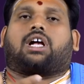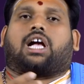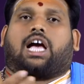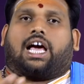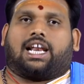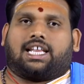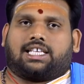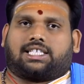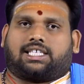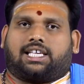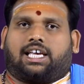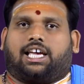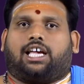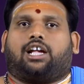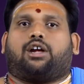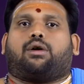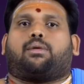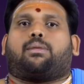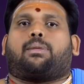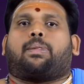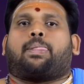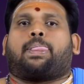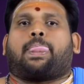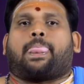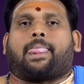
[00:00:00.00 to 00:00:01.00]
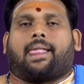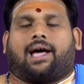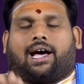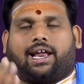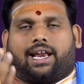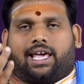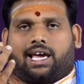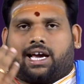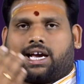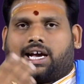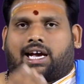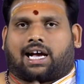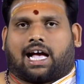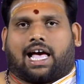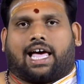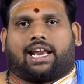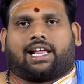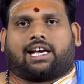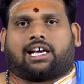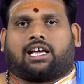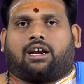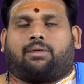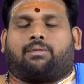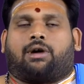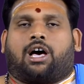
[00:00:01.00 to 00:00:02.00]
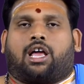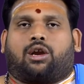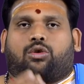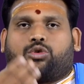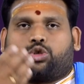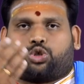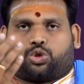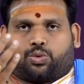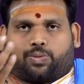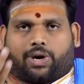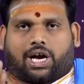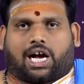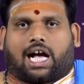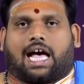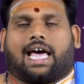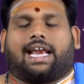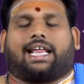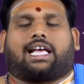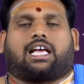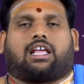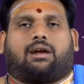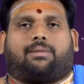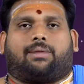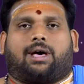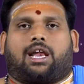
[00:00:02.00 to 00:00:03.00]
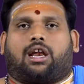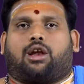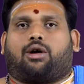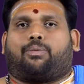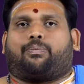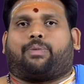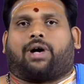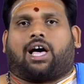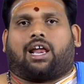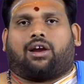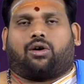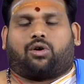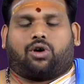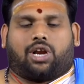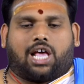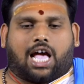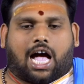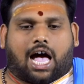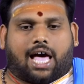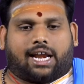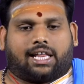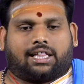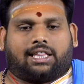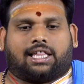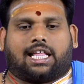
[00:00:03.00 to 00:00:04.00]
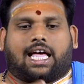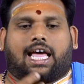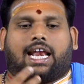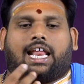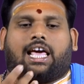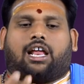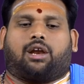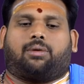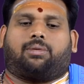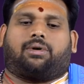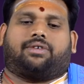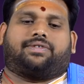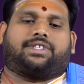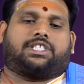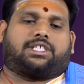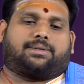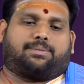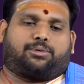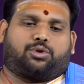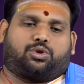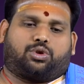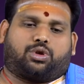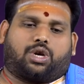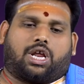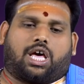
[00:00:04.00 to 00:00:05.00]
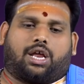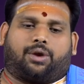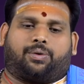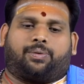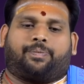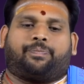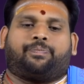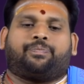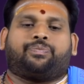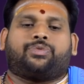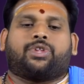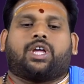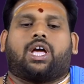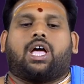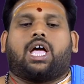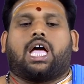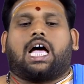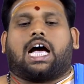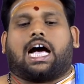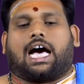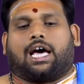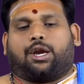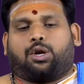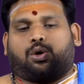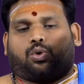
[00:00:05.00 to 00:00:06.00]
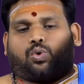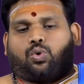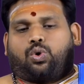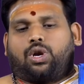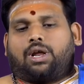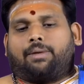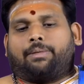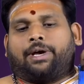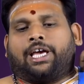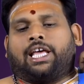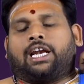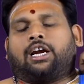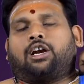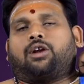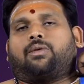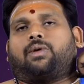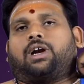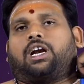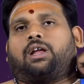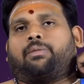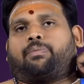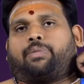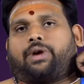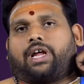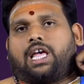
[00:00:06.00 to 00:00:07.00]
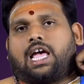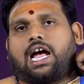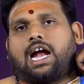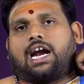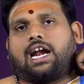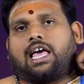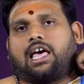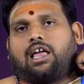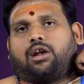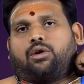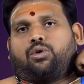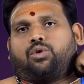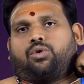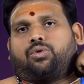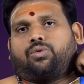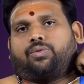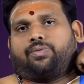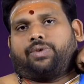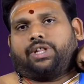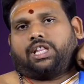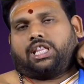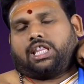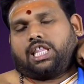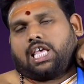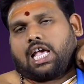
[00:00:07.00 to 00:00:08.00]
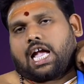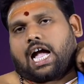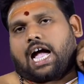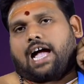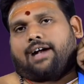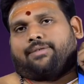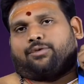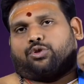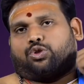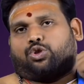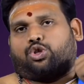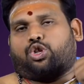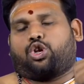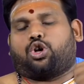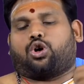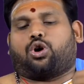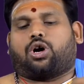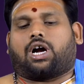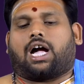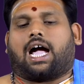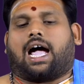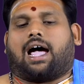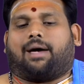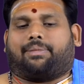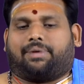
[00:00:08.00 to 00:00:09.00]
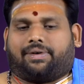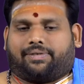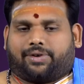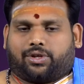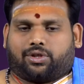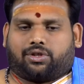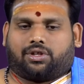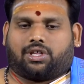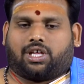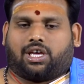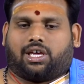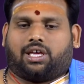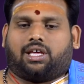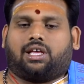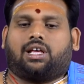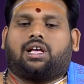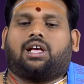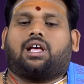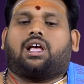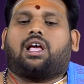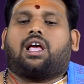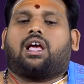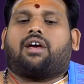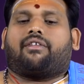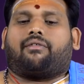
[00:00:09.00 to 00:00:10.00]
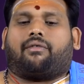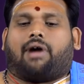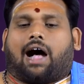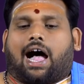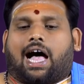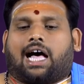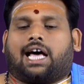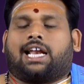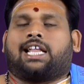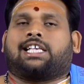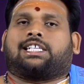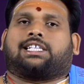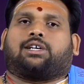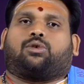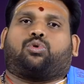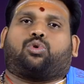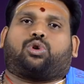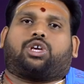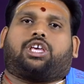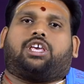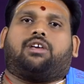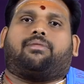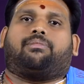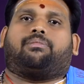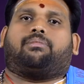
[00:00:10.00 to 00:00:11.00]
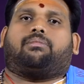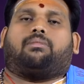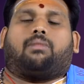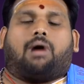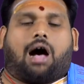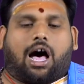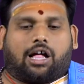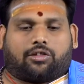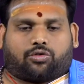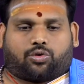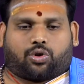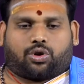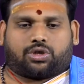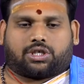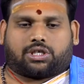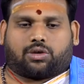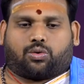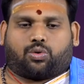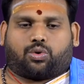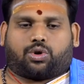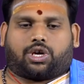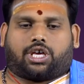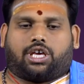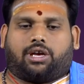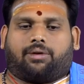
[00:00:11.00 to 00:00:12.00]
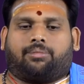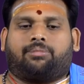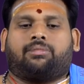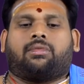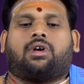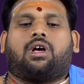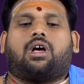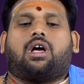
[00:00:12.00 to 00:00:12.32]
కలిసి అనేక కార్యక్రమాలు శుభ కార్యక్రమాల్లో పాల్గొని ఆనందాన్ని అనుభవించబోతున్నారు అనుకూలమైనటువంటి ప్రయాణాలు విద్యా ఉద్యోగ అభివృద్ధి వాహన సౌఖ్యం మాతృ సౌఖ్యం